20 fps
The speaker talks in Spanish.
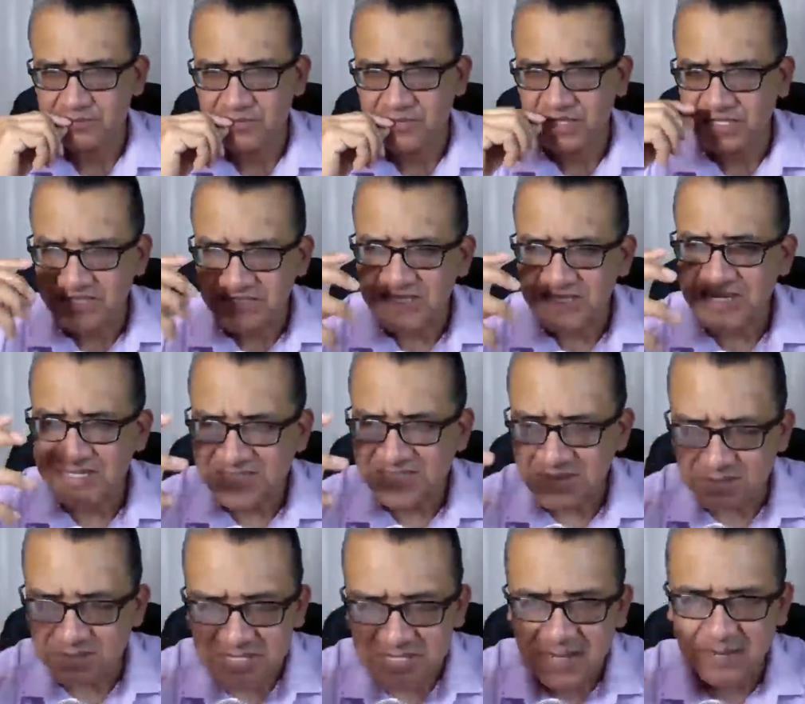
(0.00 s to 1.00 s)
es
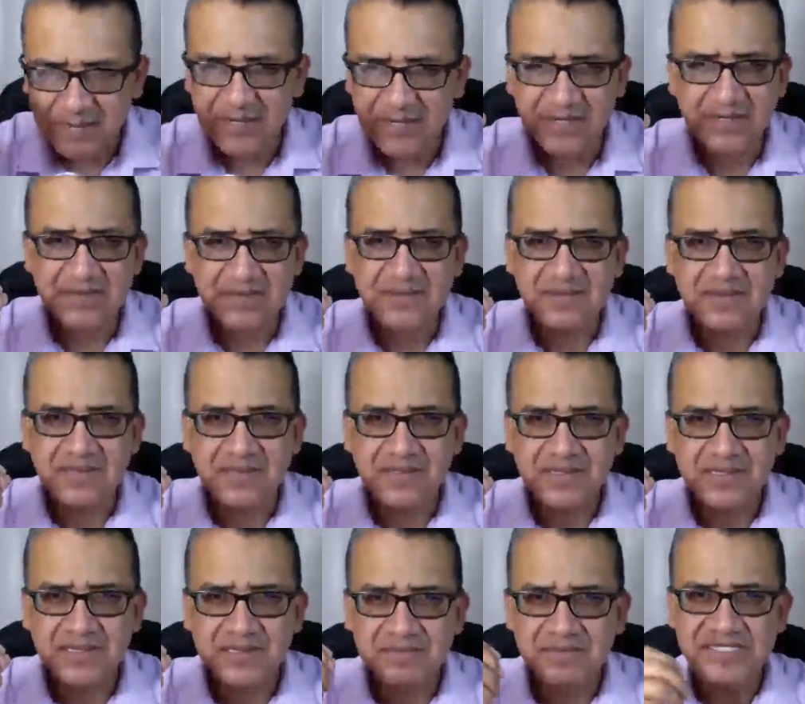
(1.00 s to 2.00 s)
inaceptable,
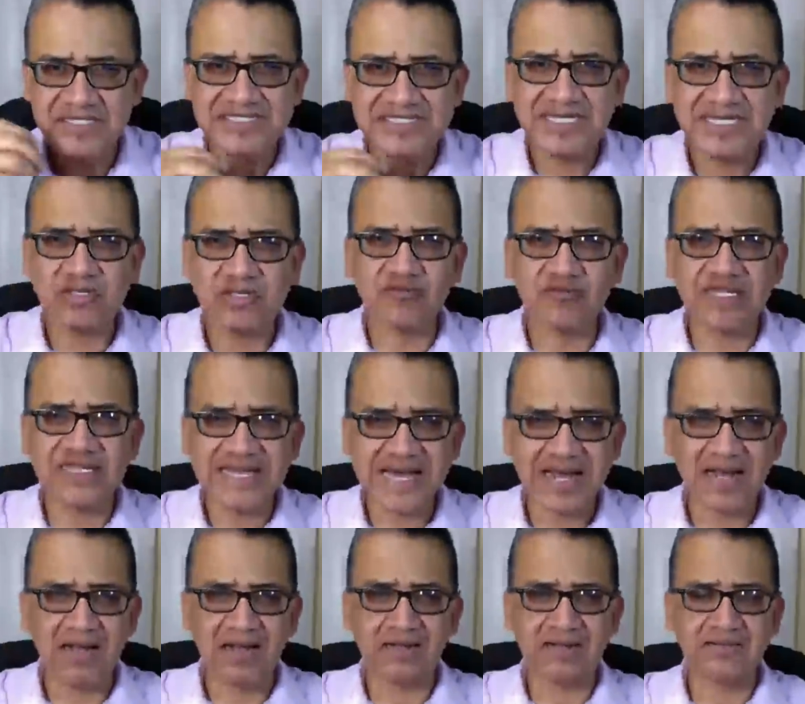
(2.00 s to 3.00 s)
me siento
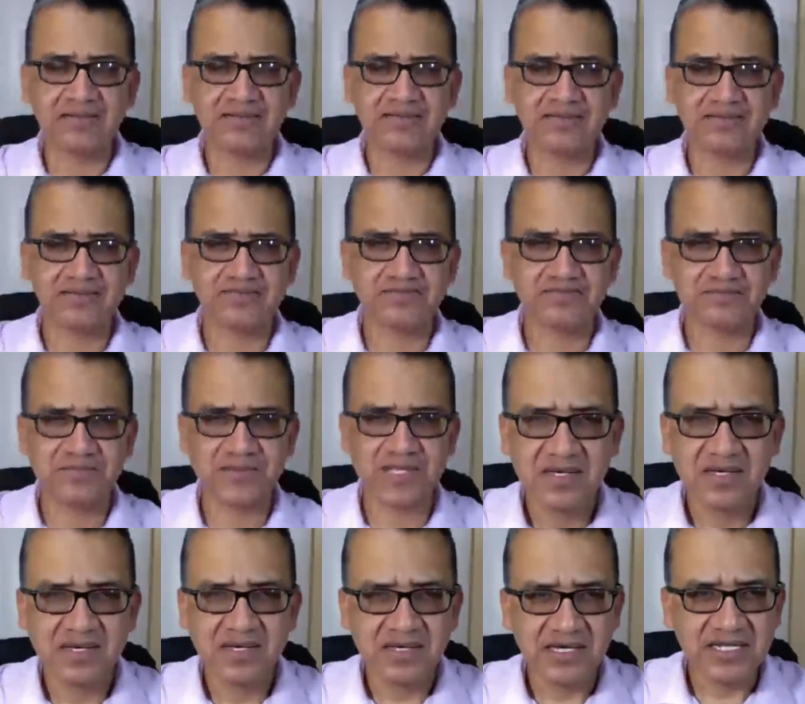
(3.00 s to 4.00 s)
fatal.
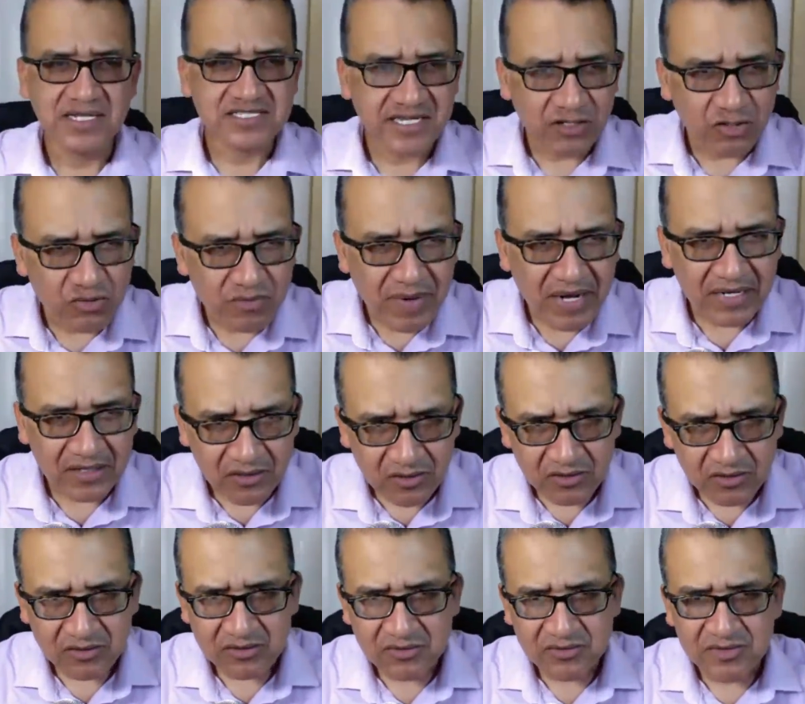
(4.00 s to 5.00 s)
El ser
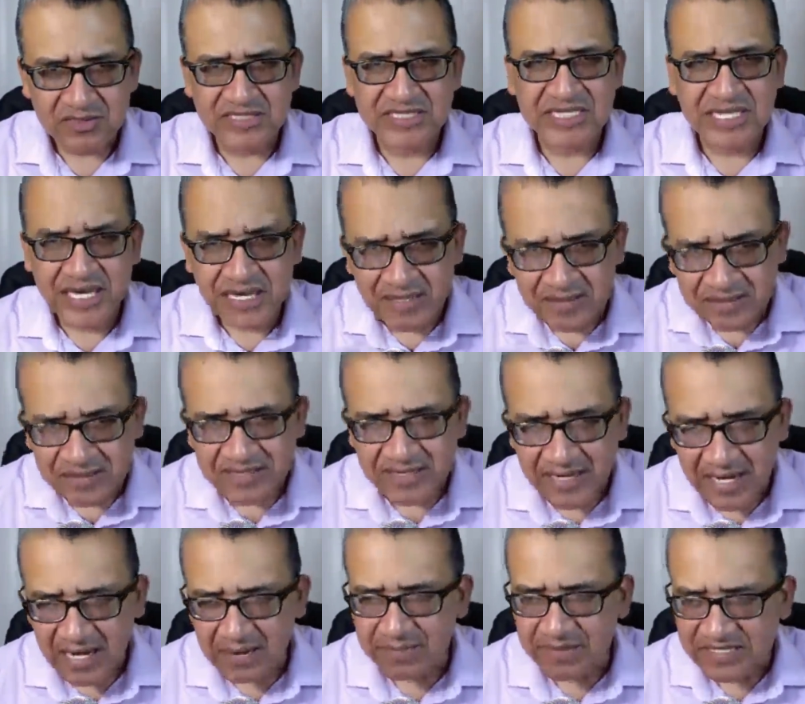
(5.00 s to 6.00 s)
humano
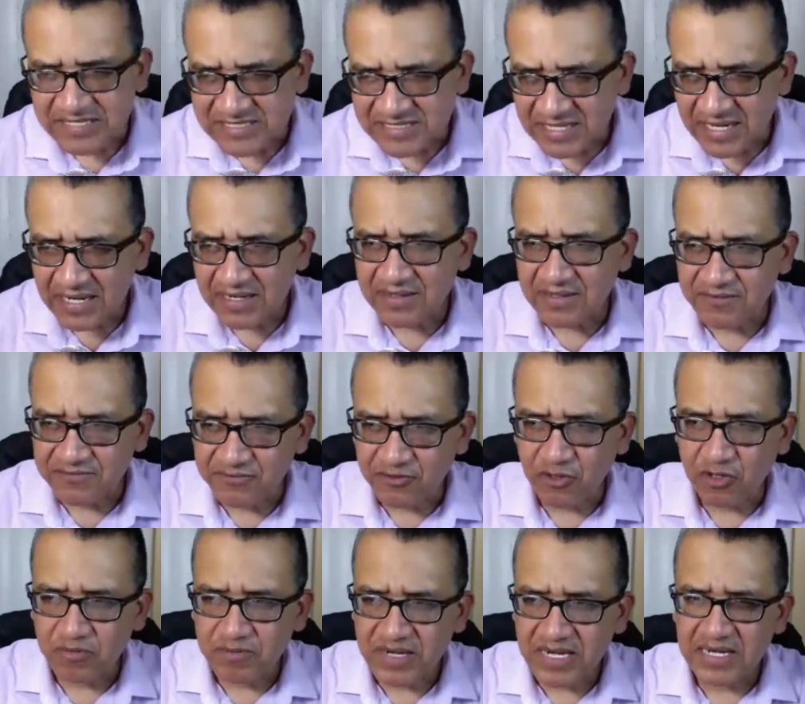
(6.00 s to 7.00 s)
tiende a pensar de
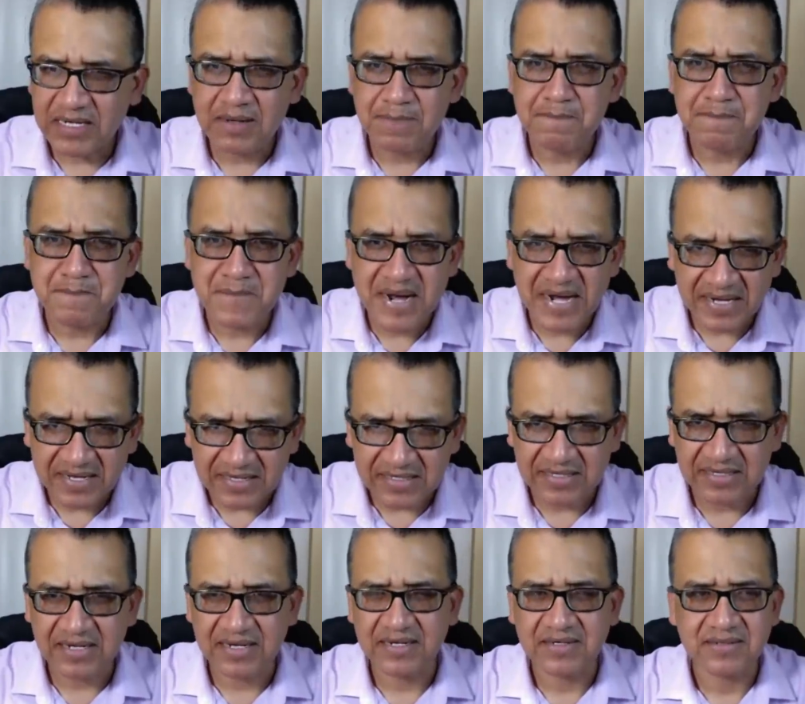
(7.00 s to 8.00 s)
forma
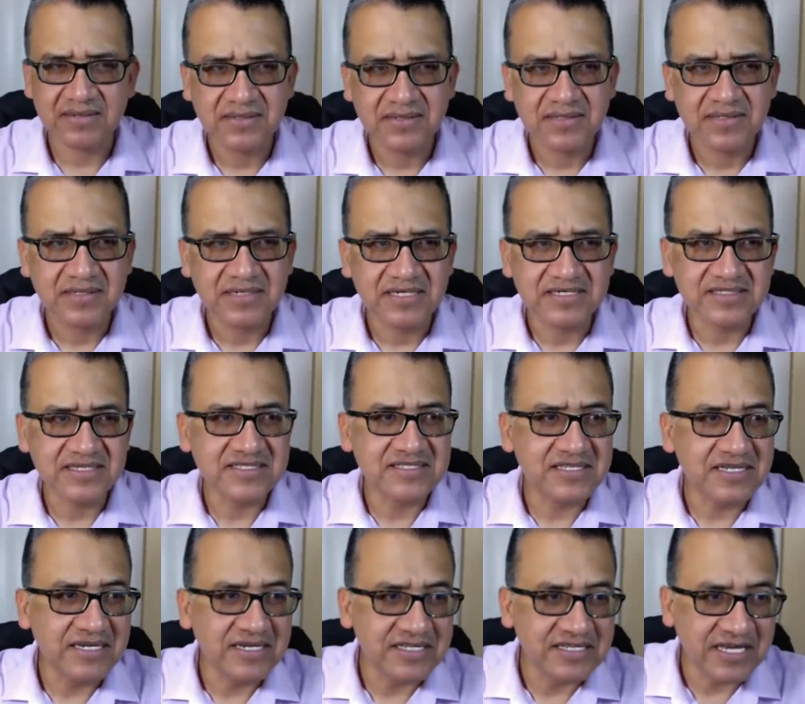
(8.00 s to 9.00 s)
mágica, es
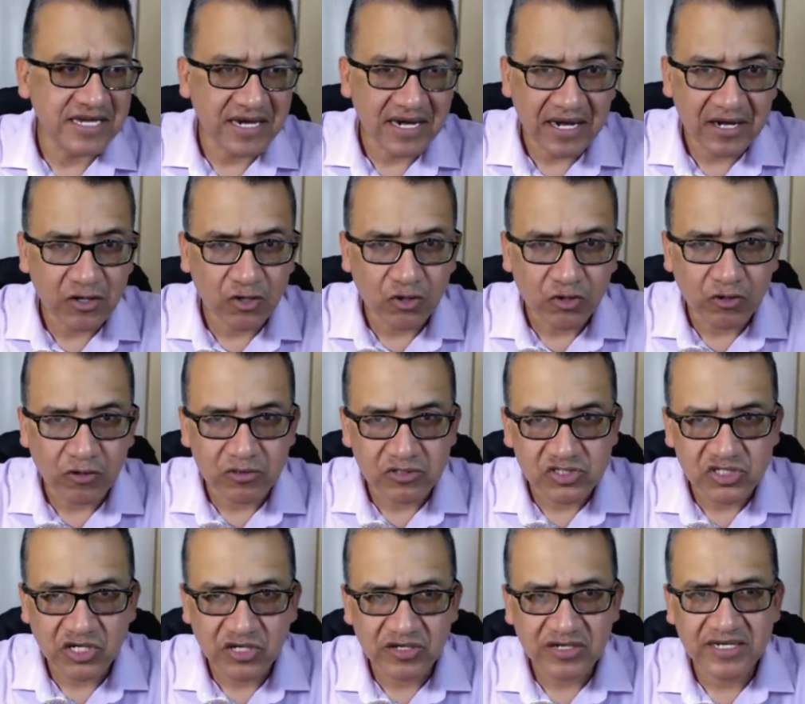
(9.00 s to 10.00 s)
decir, llega a
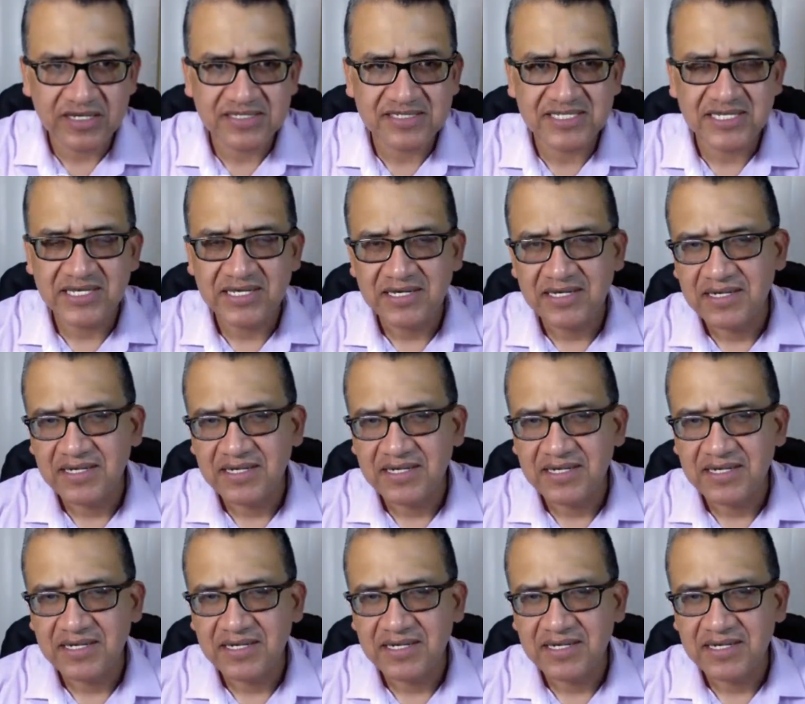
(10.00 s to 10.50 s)
conclusiones